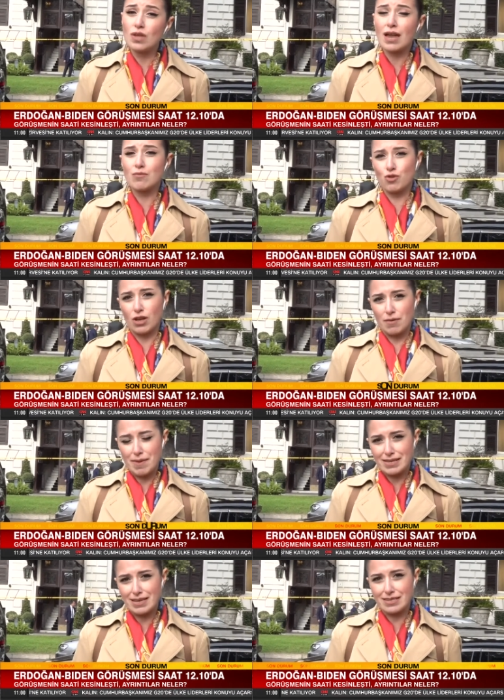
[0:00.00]
dünden bu
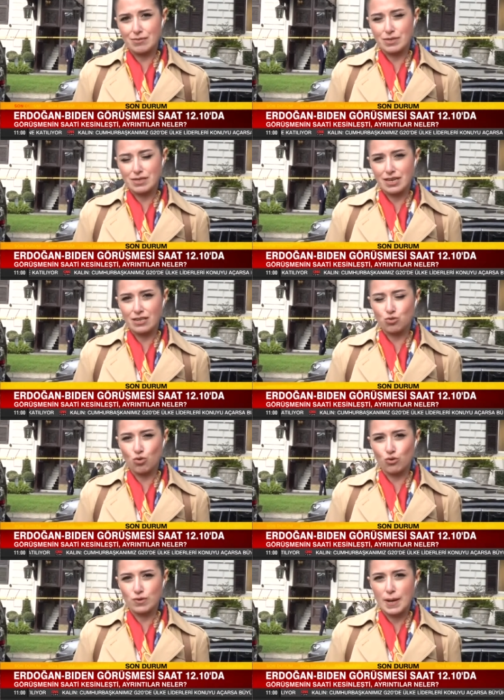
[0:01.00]
yana beklediğimiz
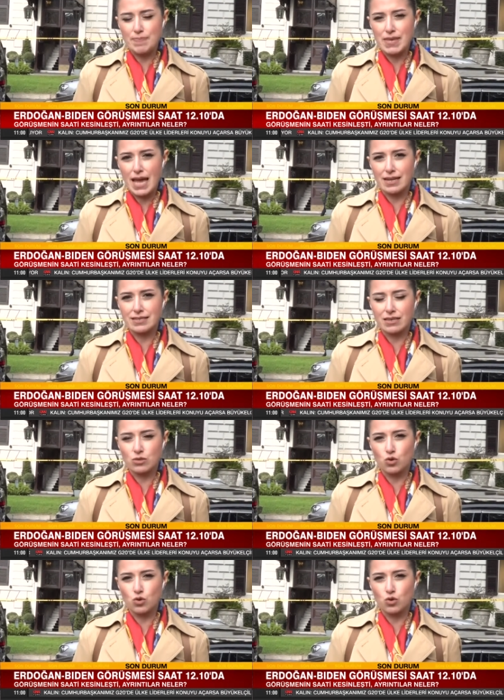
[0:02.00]
teyit sonunda geldi.